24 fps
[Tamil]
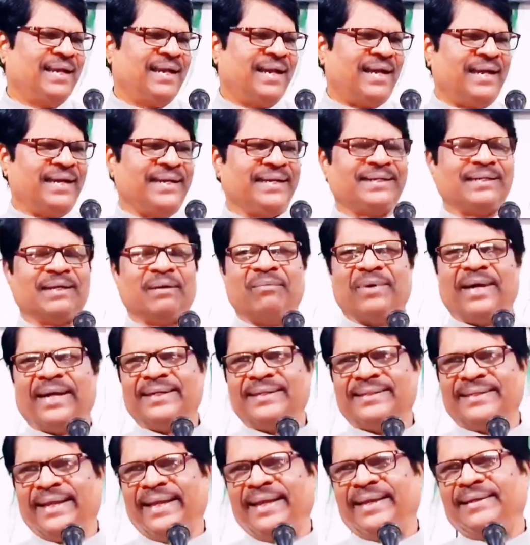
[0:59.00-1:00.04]
அழிக்க
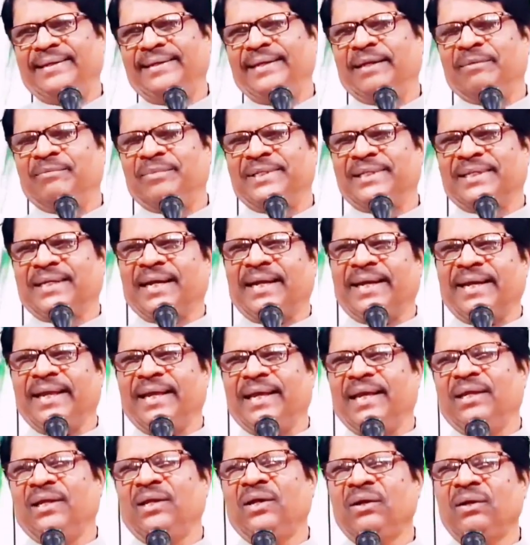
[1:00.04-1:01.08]
மாட்டேன் என்பதற்கு
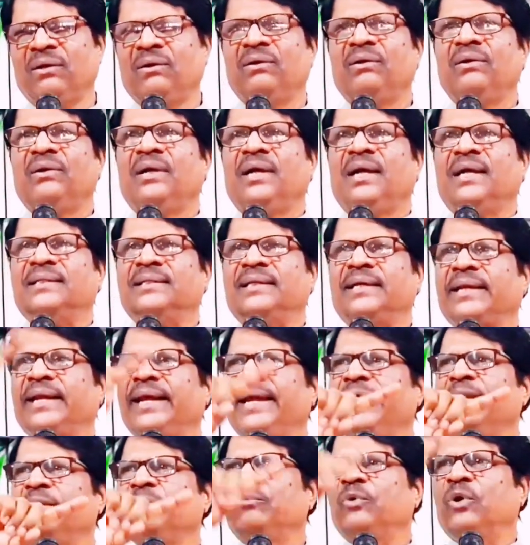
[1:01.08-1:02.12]
அடையாளம் இந்த
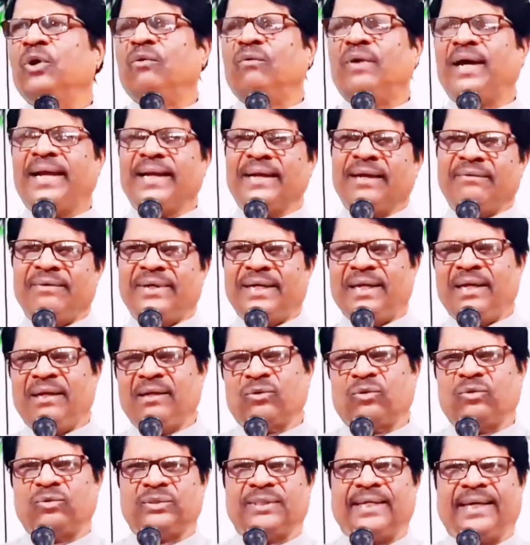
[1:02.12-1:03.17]
ரெயின்போ வானவில்
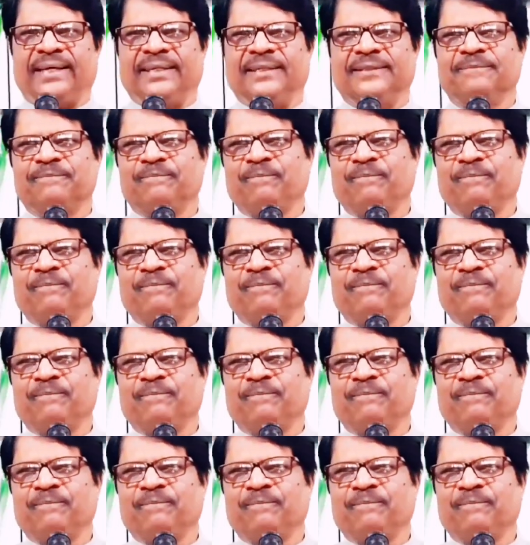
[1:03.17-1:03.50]
கொடுத்தார்